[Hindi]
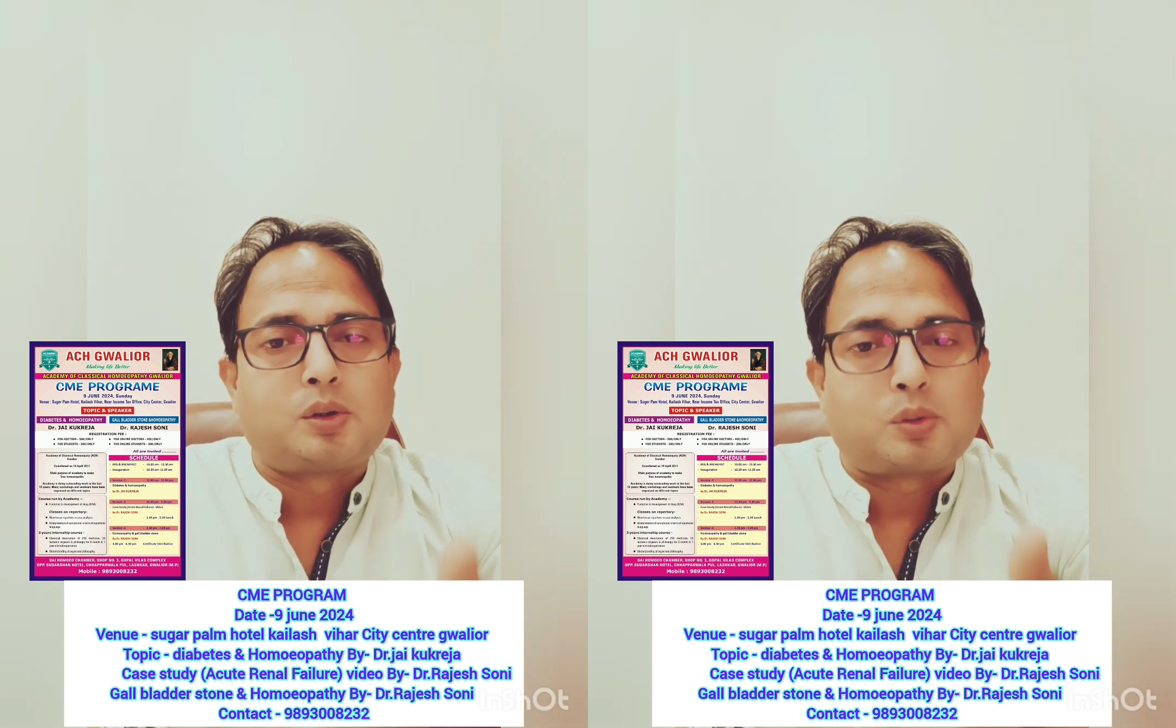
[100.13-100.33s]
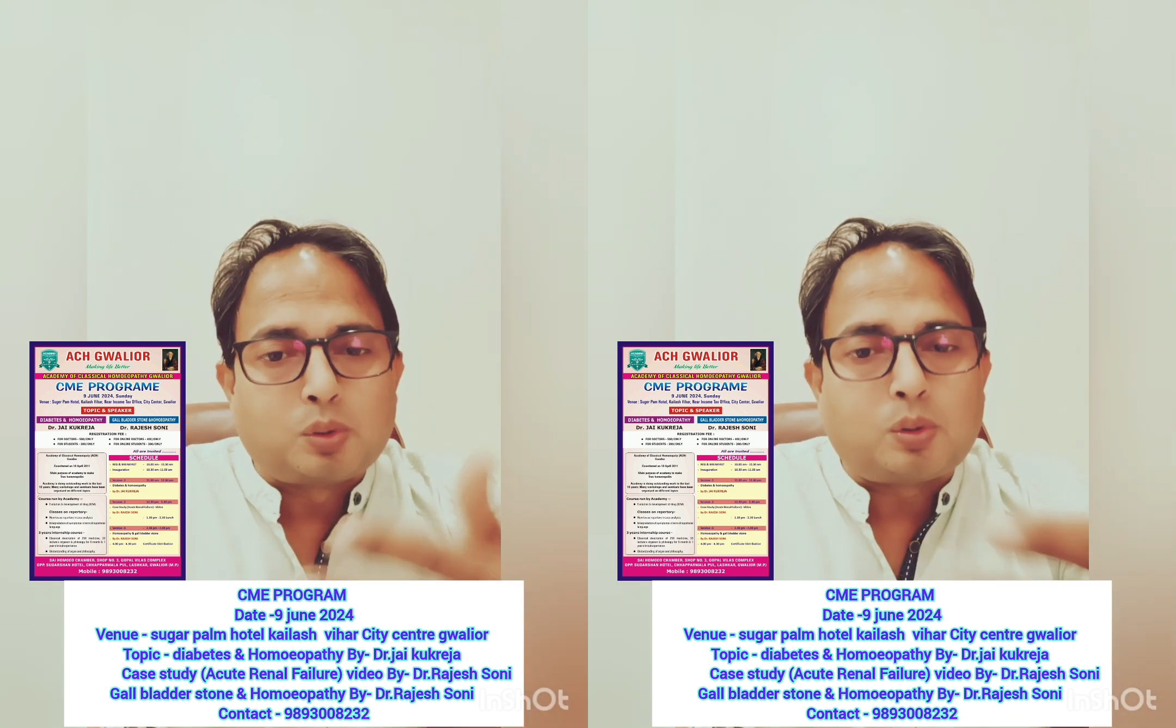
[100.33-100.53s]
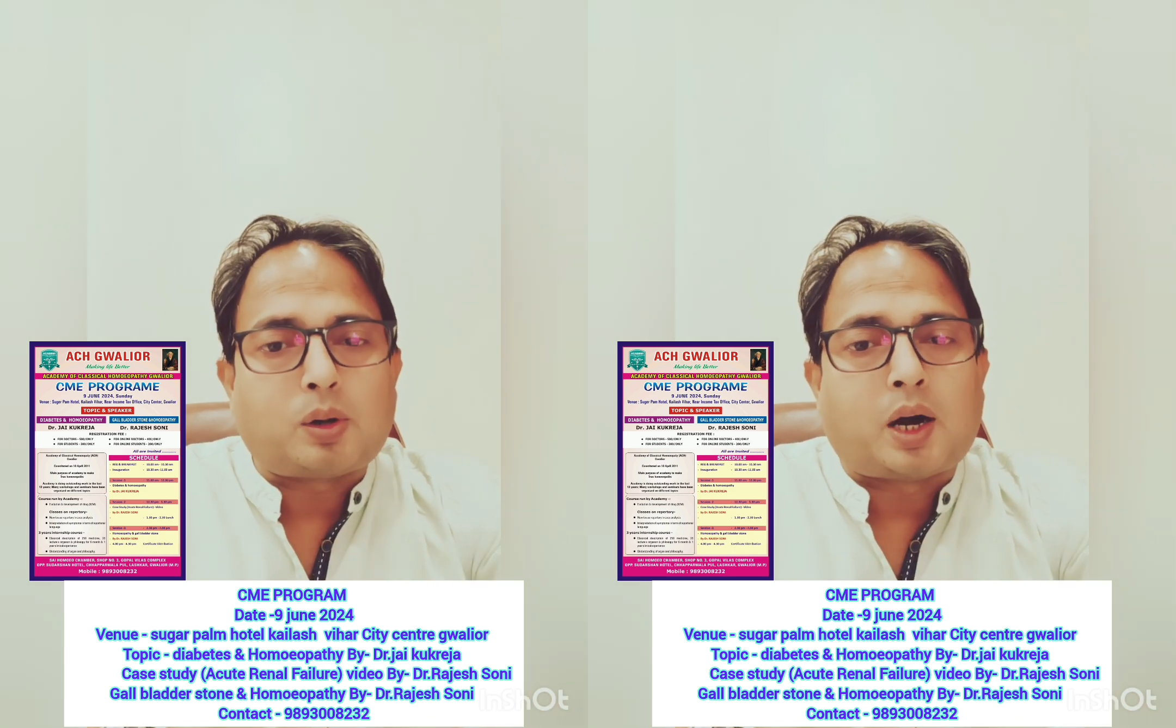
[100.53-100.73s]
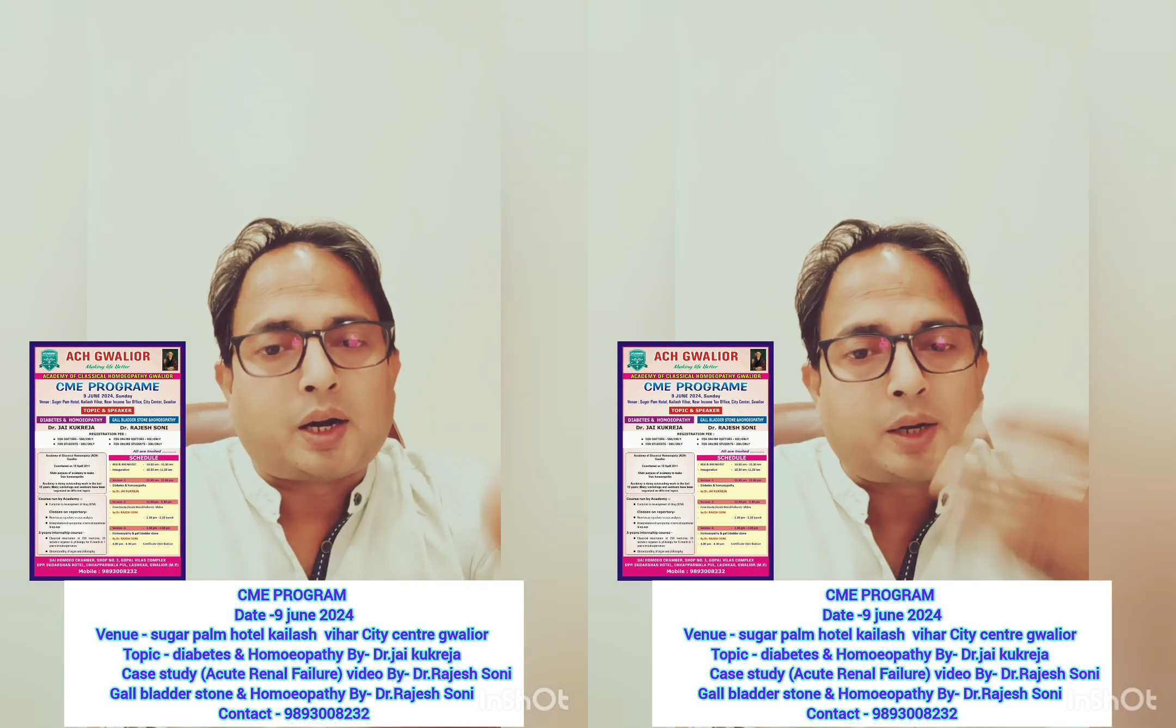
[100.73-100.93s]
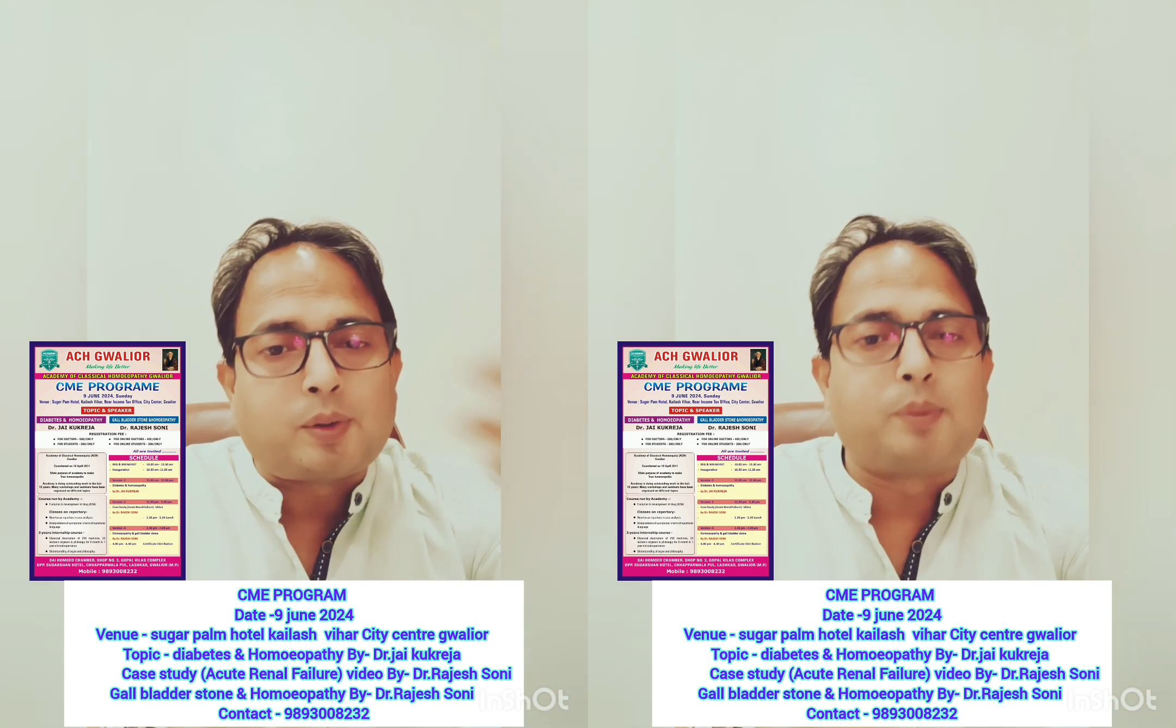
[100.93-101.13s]
को
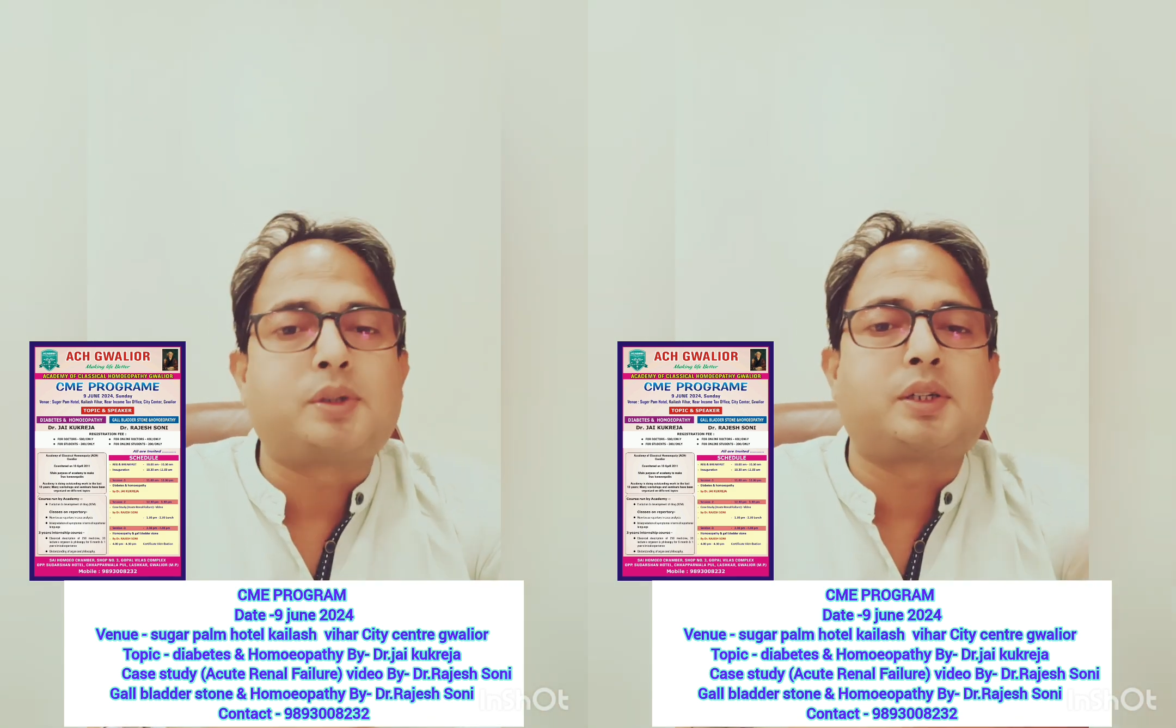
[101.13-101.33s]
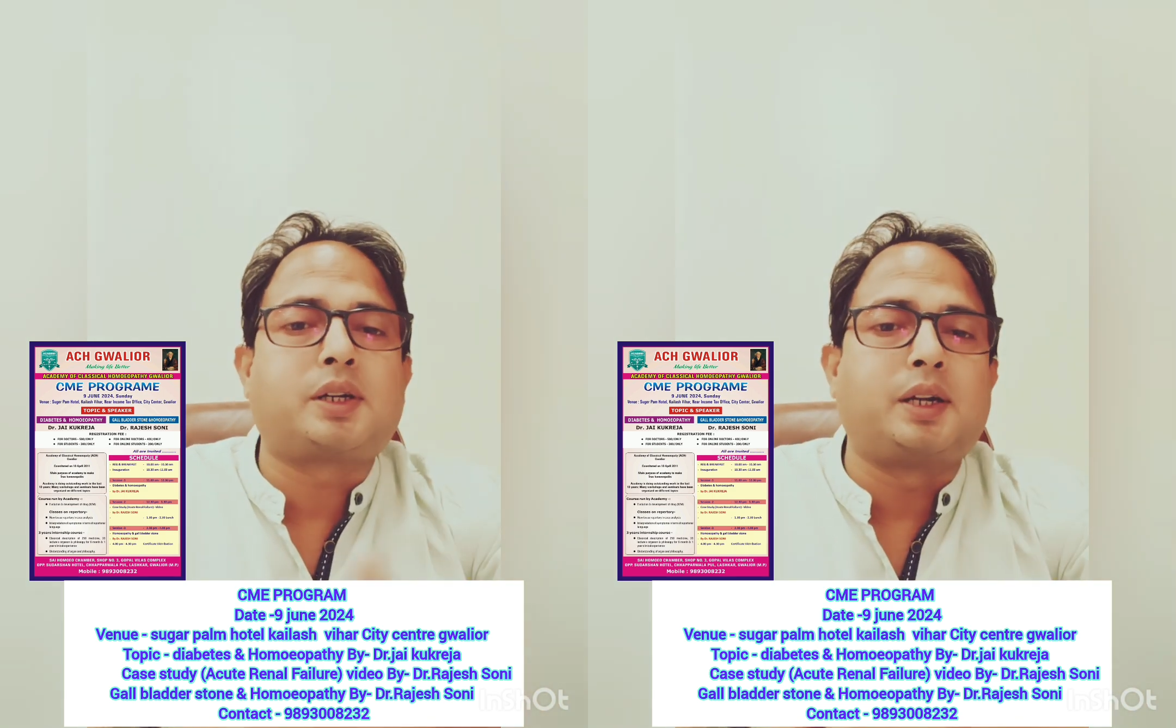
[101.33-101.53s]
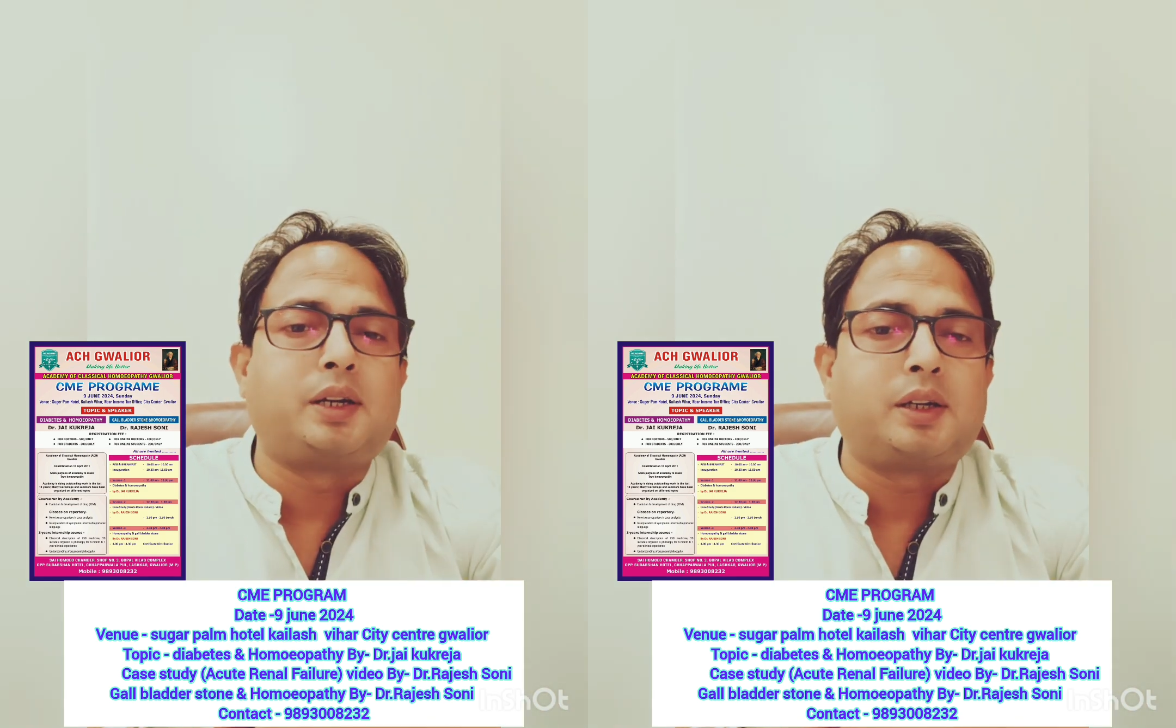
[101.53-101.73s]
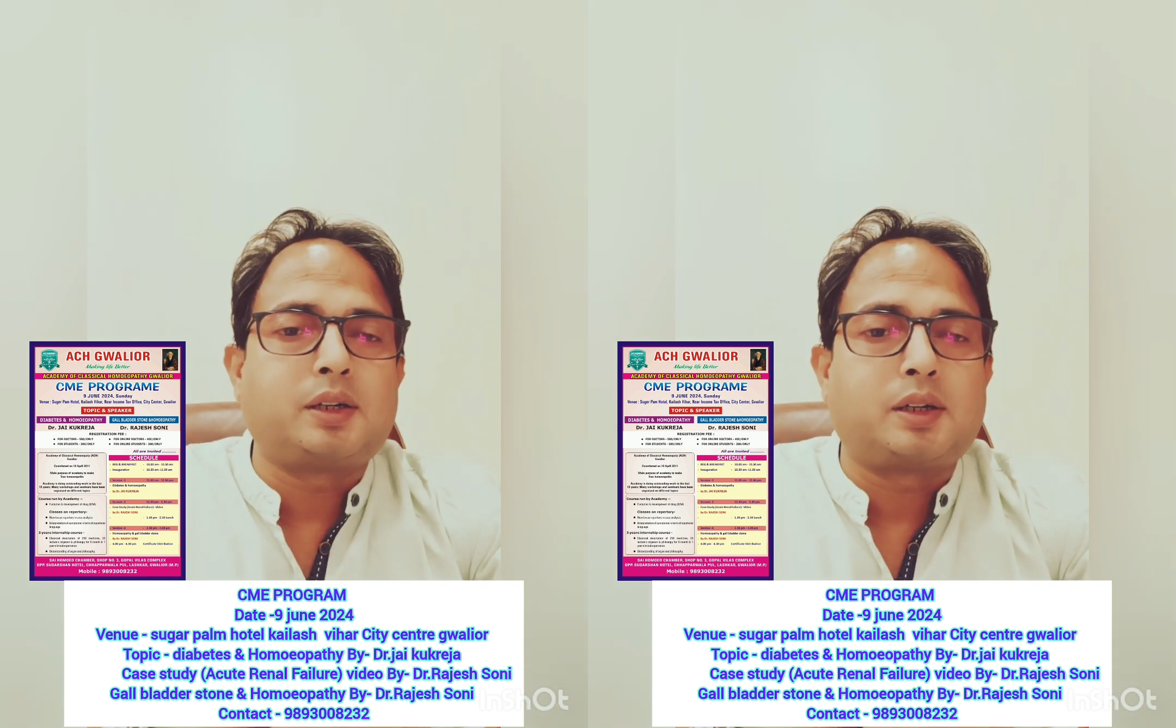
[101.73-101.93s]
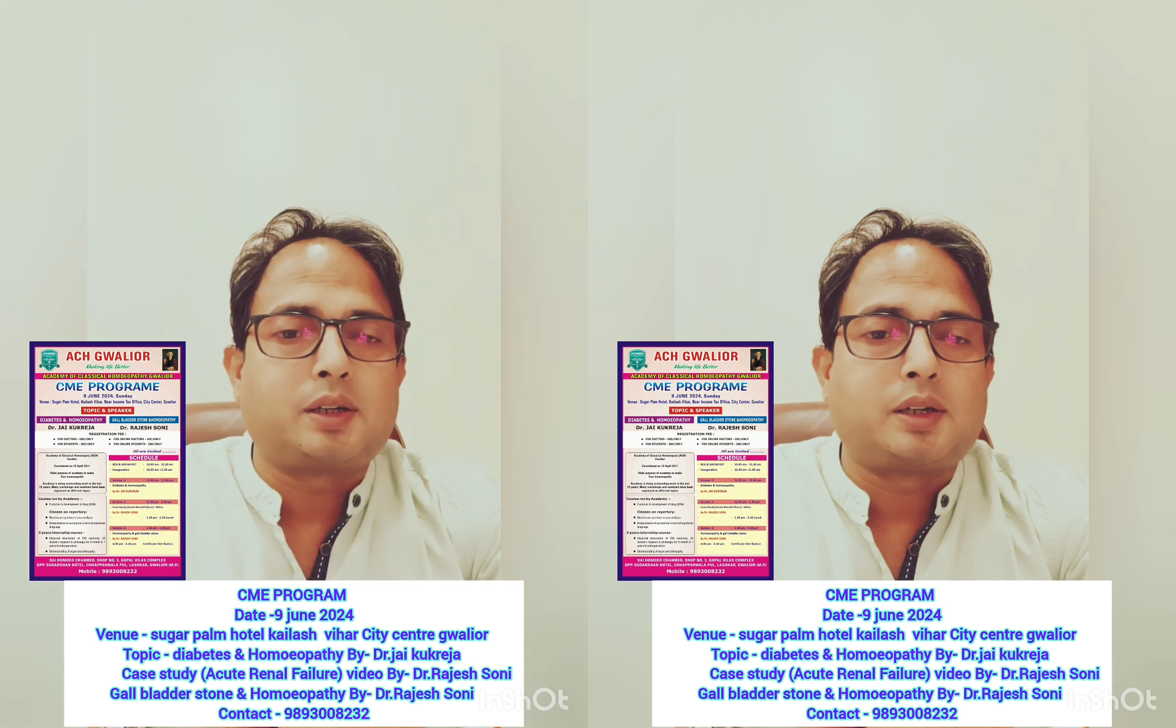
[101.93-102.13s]
आगे भविष्य के लिए